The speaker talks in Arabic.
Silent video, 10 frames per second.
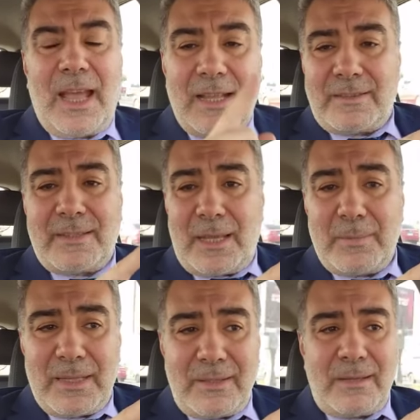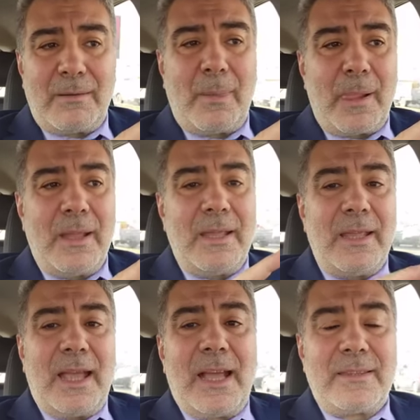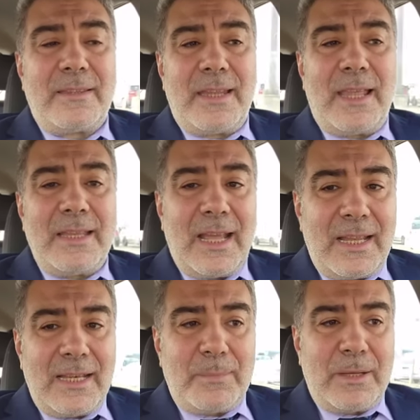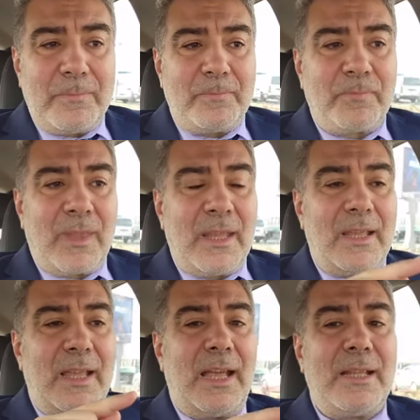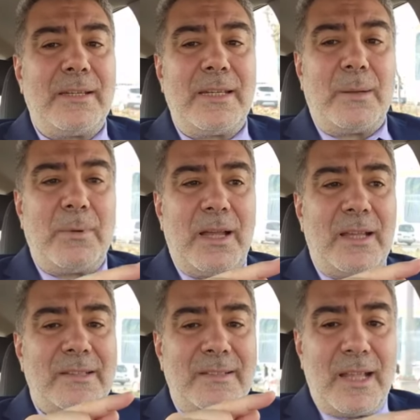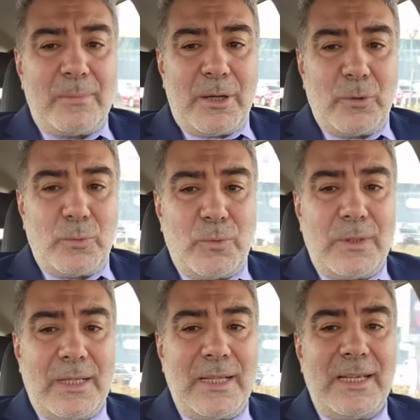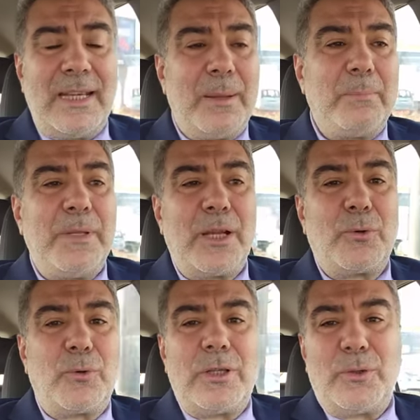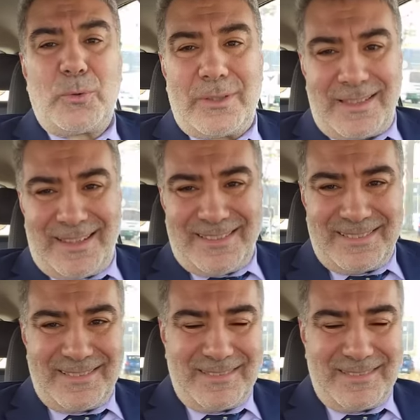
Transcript: حتى ماذا حتى يعلم ان ما اصابه لم يكن ليخطئه